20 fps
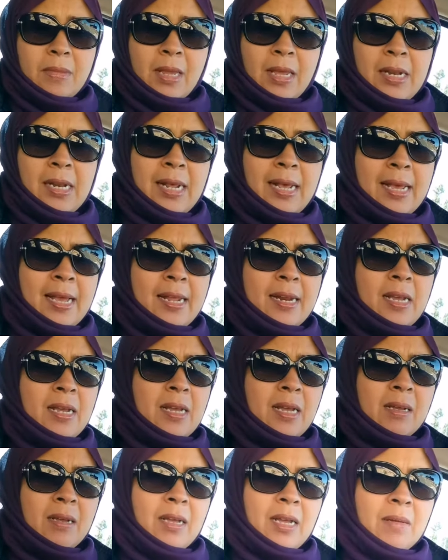ليه انا
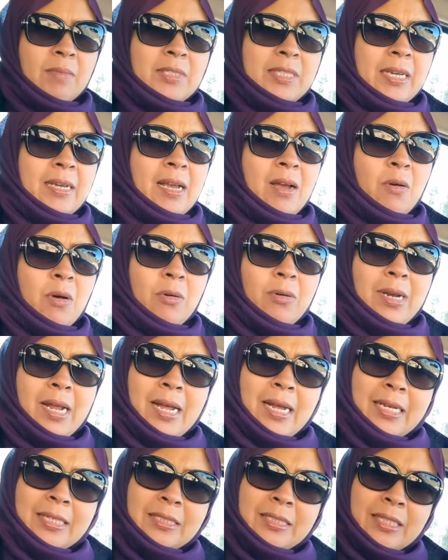امسكها واقول
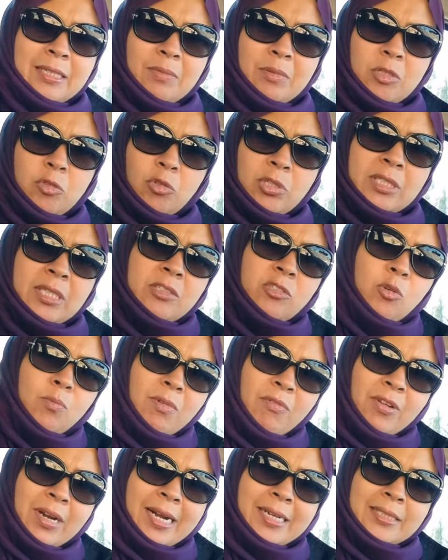لها انت بتدوسي
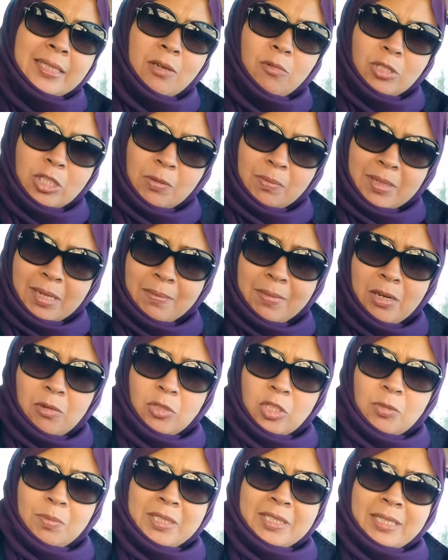السم في العسل وانت بتعملي
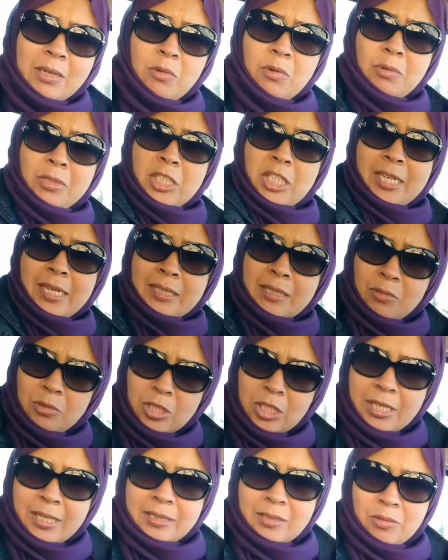وانت بتسوي وانت كذا
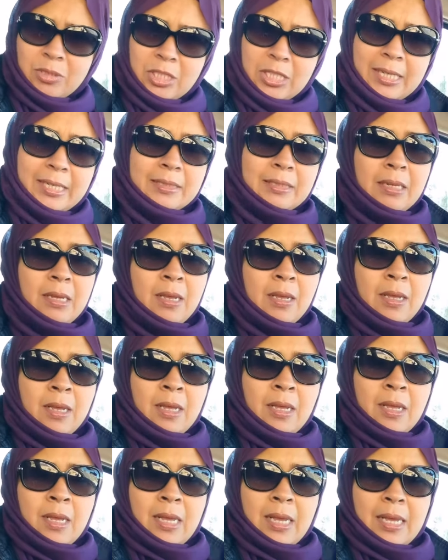وانت كذا وانت كذا
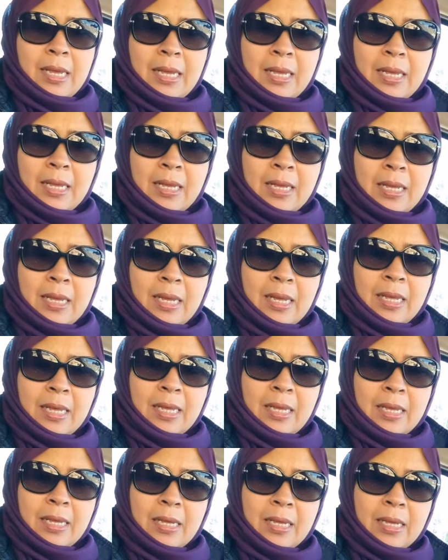آه،
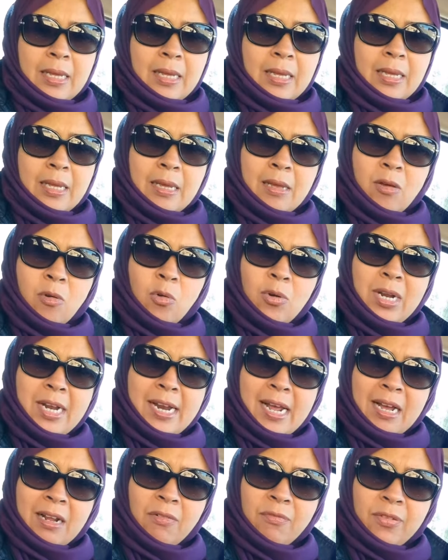آه،
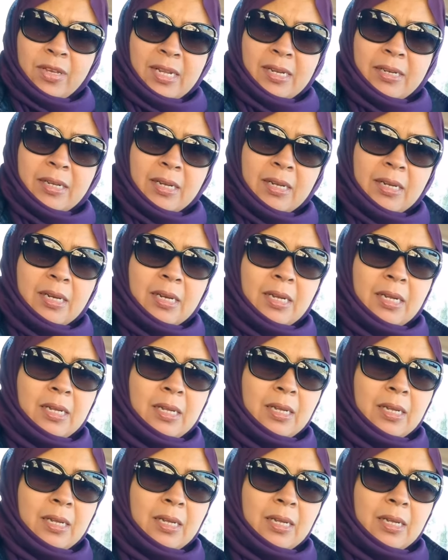كلنا عارفين ان